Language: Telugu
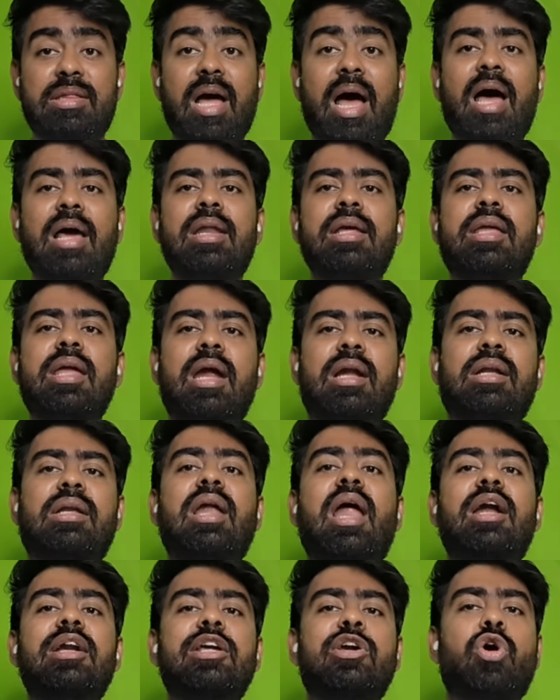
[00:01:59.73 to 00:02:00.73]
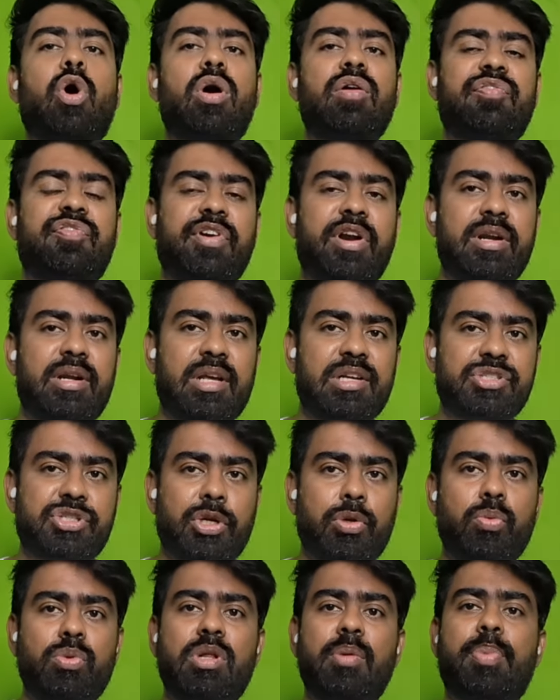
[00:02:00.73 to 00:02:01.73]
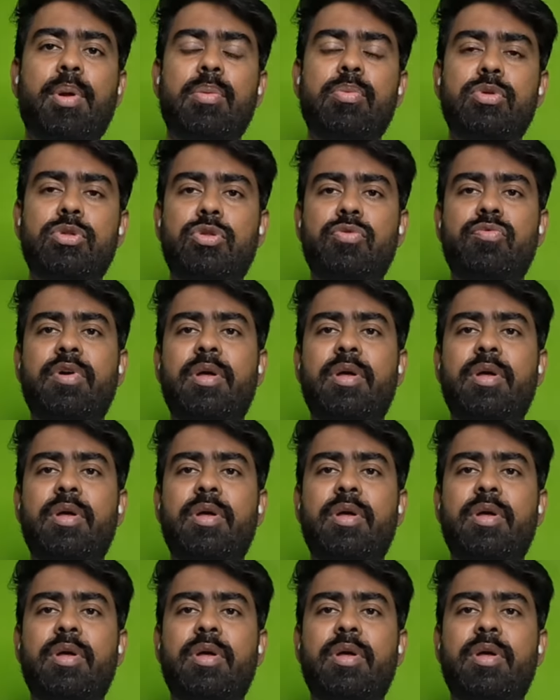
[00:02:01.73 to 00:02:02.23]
దానికి ఎట్లాంటి కాన్ఫరంటేషన్ ఉంది ప్రభుత్వం